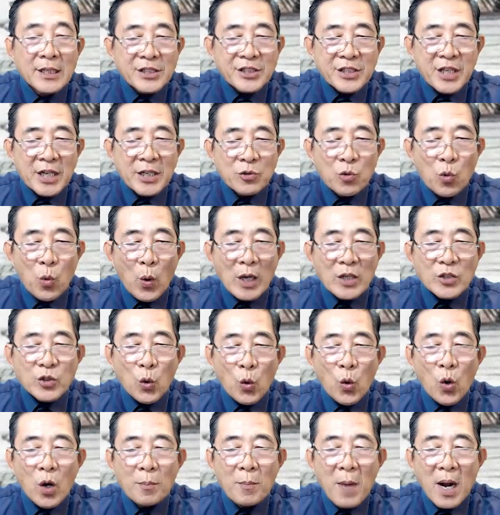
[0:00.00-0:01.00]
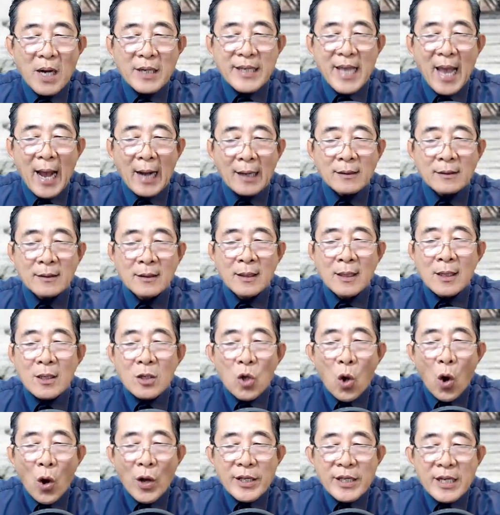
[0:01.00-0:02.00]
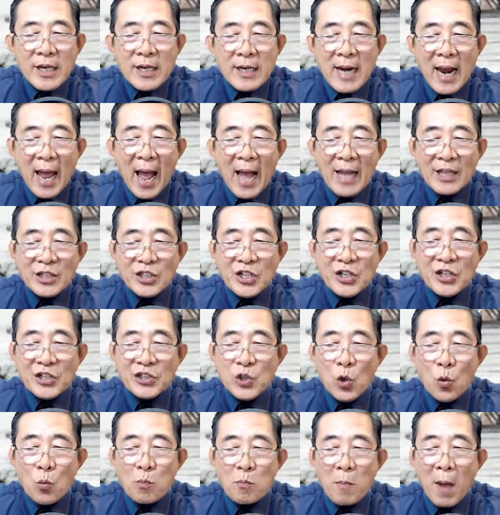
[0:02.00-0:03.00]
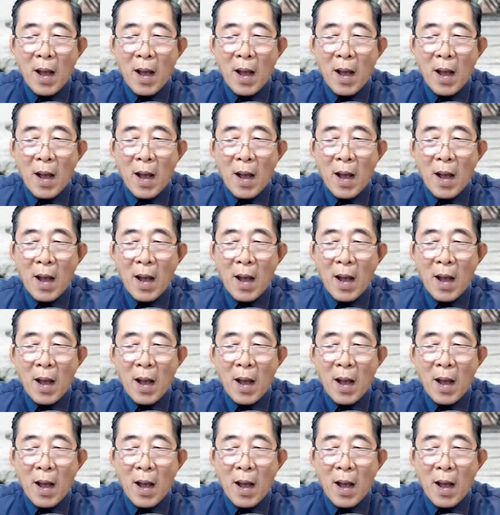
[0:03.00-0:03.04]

Xin quận chúa bớt giận, coi như là chừa chút